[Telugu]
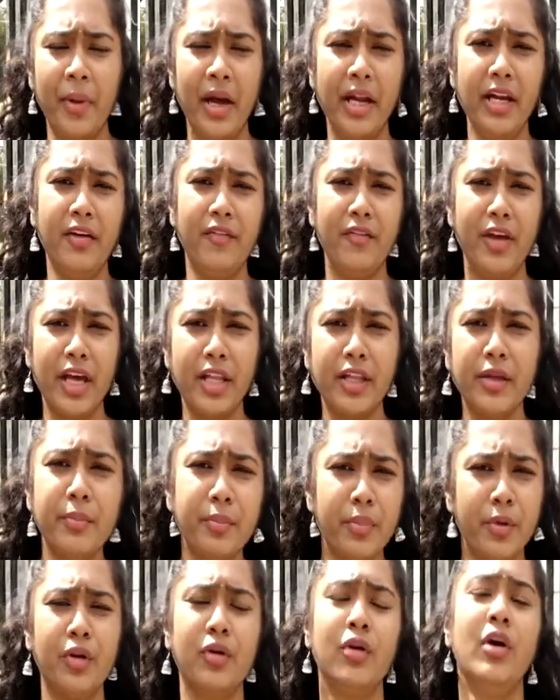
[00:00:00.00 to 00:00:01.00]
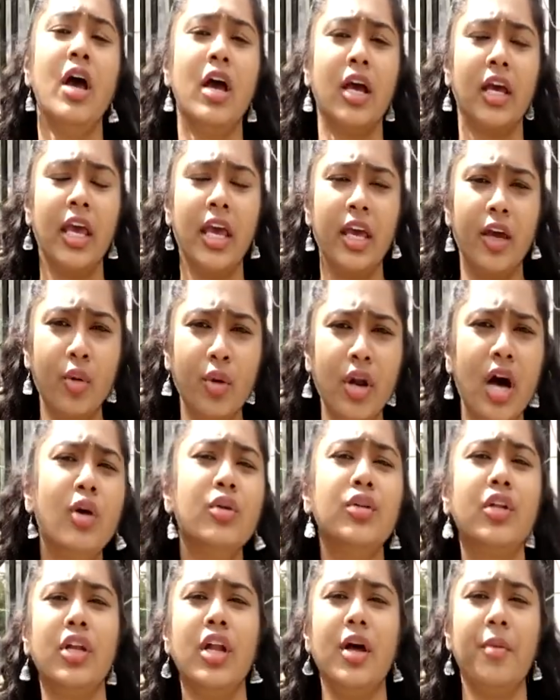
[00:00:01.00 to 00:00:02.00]
పైన వేధింపులకి
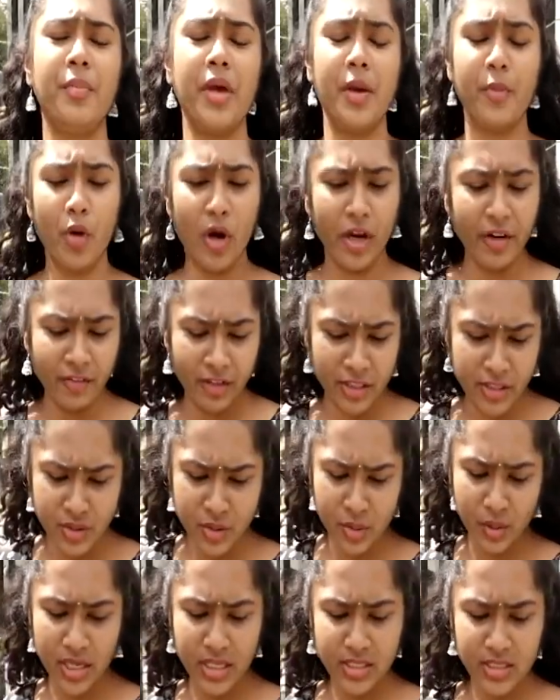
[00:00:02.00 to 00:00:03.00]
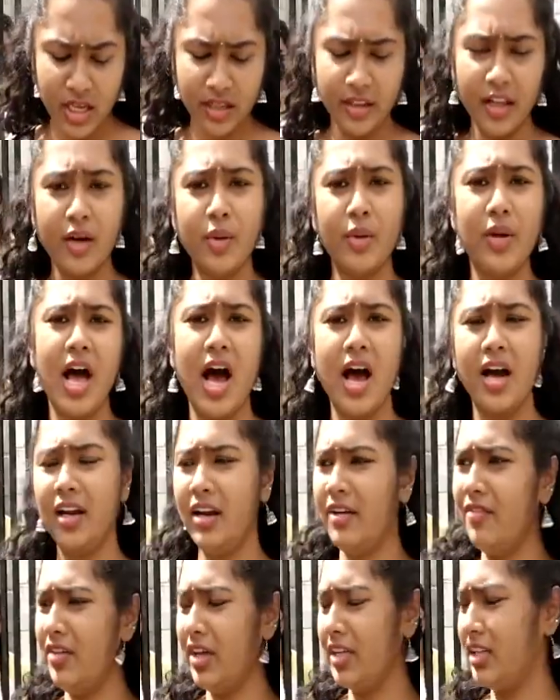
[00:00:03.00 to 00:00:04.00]
గురవుతున్నాం మేము అని వీళ్ళు స్టూడెంట్స్ అందరూ కూడా
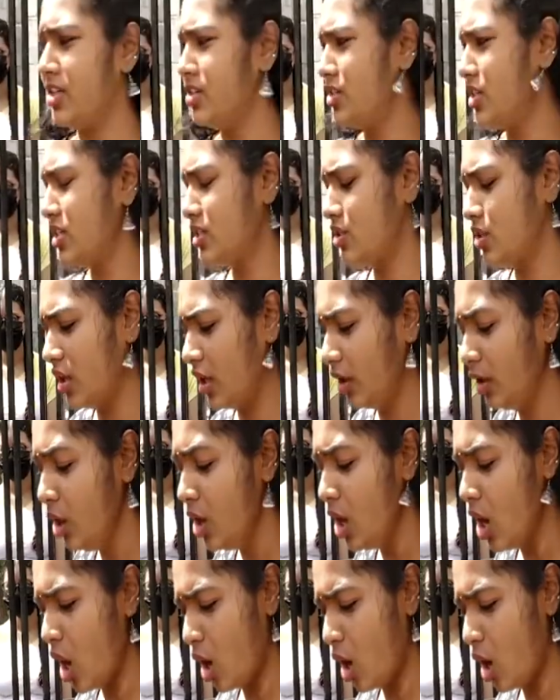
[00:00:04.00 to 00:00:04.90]
ఆగ్రహం వ్యక్తం చేస్తున్నారు